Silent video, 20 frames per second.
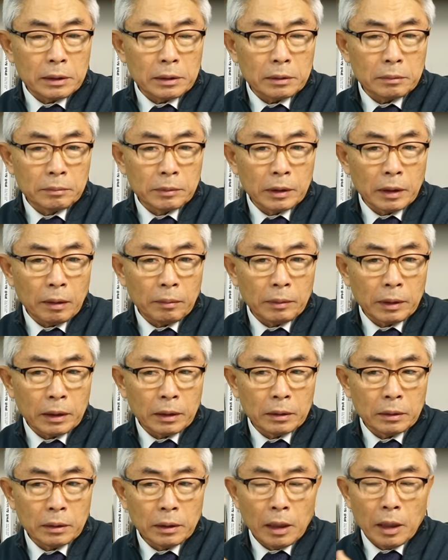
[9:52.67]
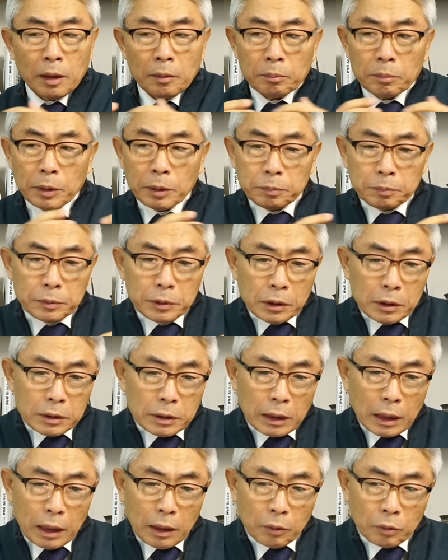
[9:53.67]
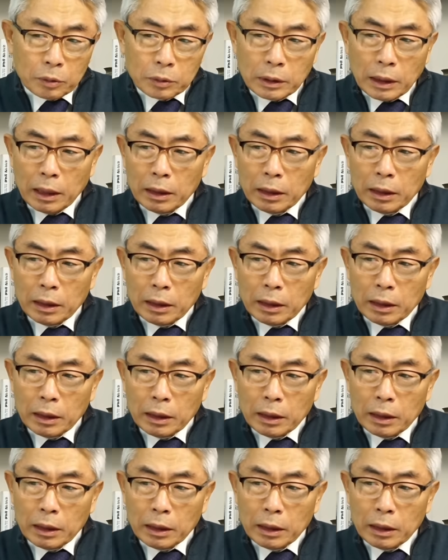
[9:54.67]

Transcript: 있습니다만법 절차하고